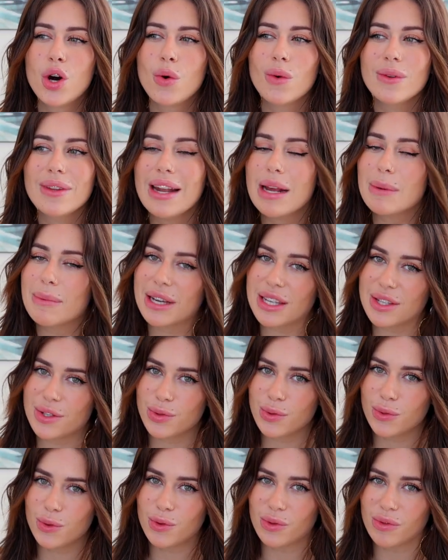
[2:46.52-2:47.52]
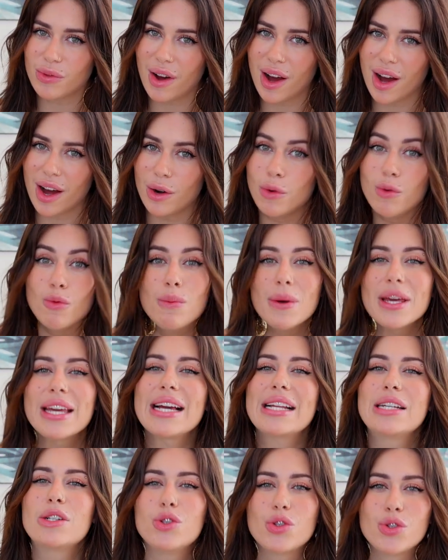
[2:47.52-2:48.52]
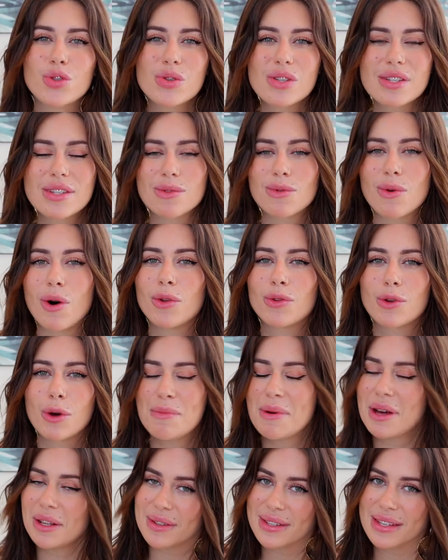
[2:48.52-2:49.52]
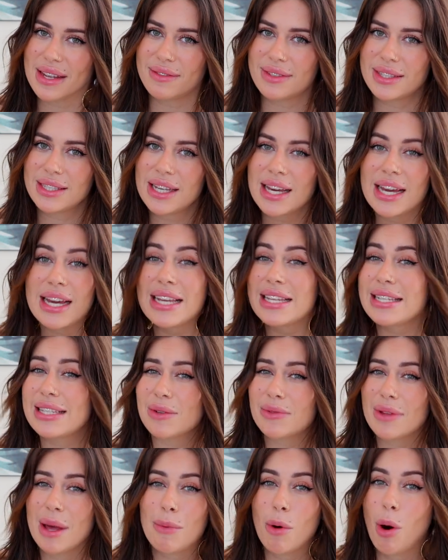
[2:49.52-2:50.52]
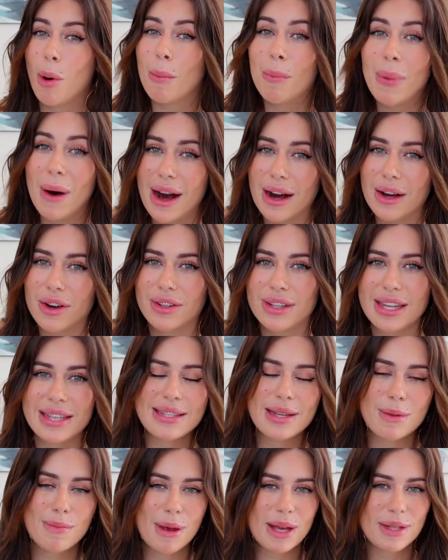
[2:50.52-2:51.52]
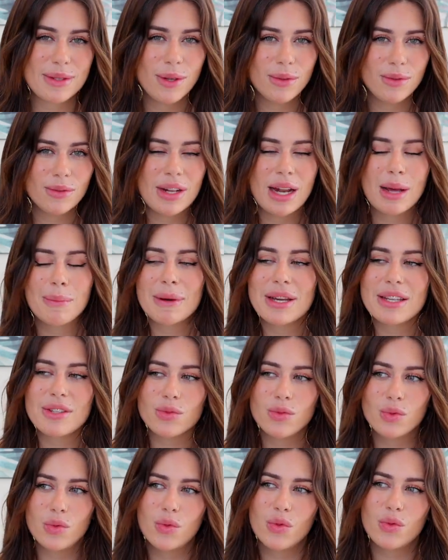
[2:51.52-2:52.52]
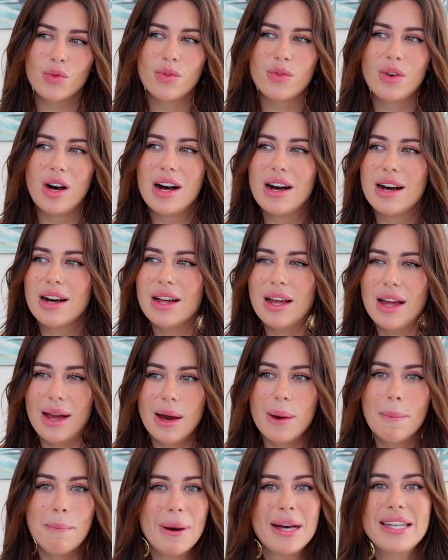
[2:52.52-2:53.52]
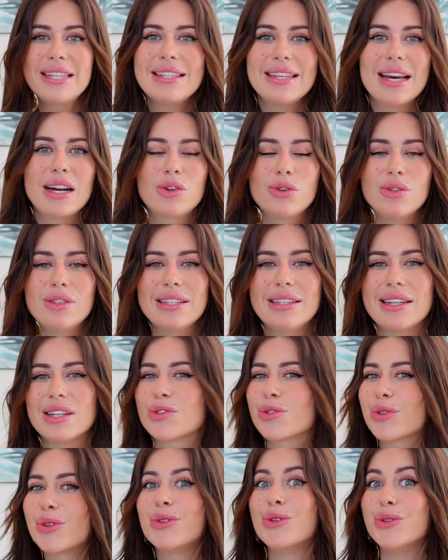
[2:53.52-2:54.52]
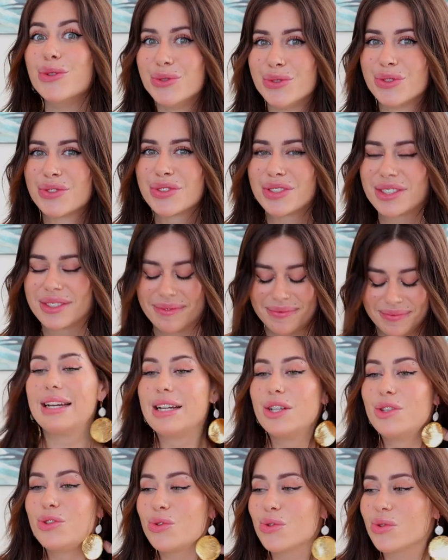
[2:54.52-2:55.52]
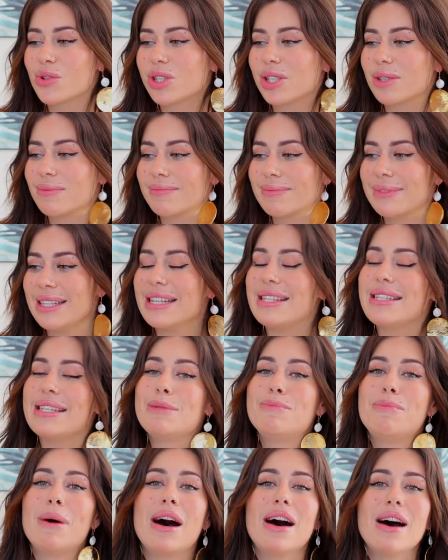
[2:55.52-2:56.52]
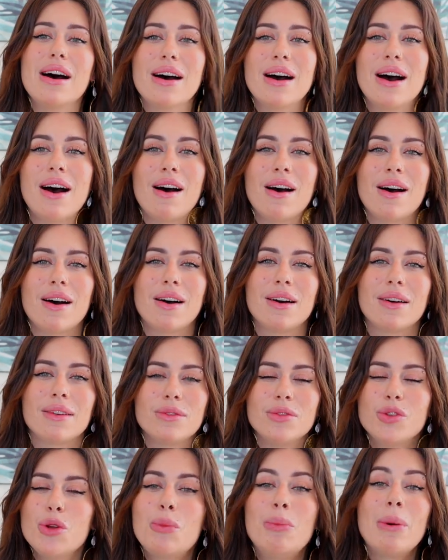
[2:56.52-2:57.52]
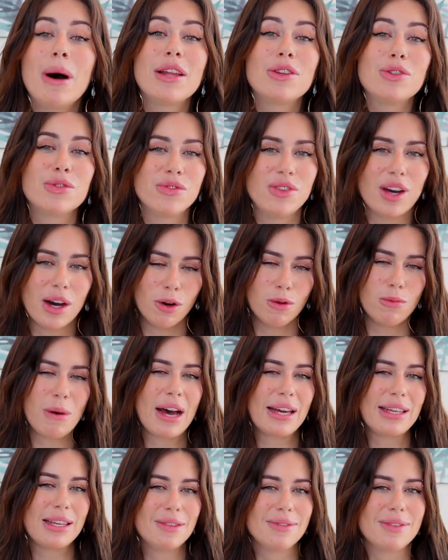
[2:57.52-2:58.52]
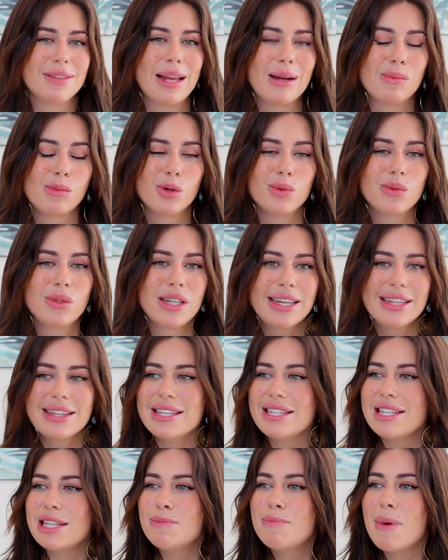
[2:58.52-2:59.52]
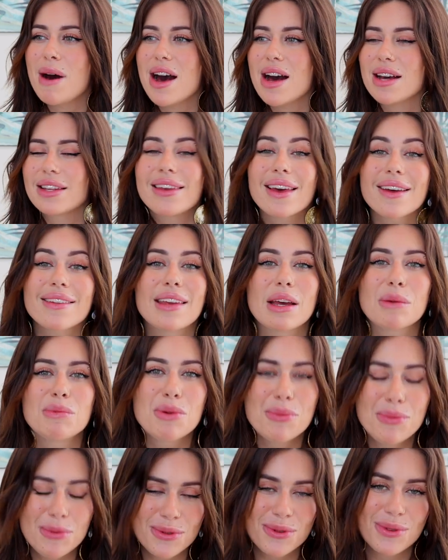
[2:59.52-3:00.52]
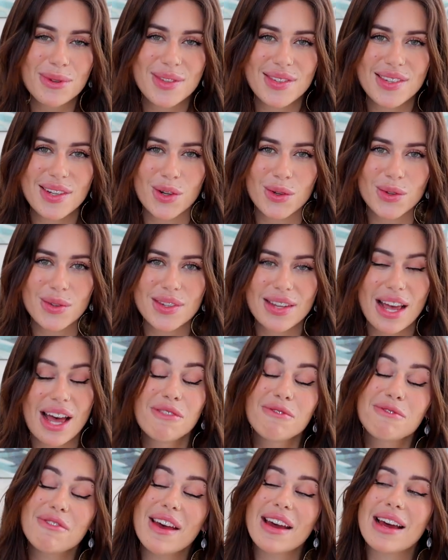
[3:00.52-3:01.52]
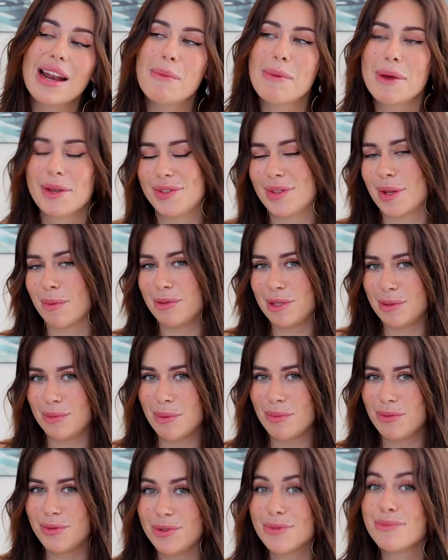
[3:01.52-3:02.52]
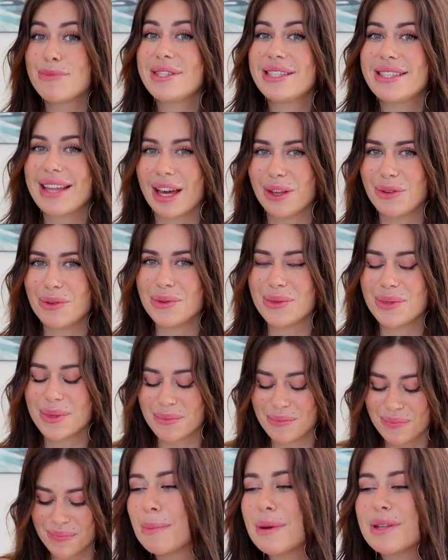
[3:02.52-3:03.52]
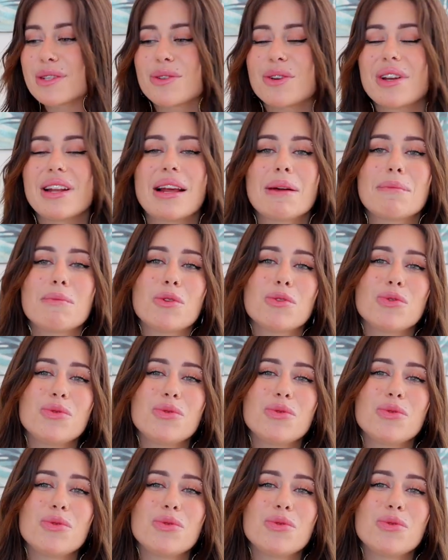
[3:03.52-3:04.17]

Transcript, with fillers: on a l'impression qu'on va louper quelque chose si on rentre pas dans sa vie. Si on n'apprend pas à connaître cette personne, on a l'impression qu'on va passer à côté d'un truc de ouf. Donc n'hésite pas à ne pas te faire remarquer finalement. N'hésite pas à garder un peu plus ce silence, à faire la personne un petit peu plus mystérieuse. Parce que clairement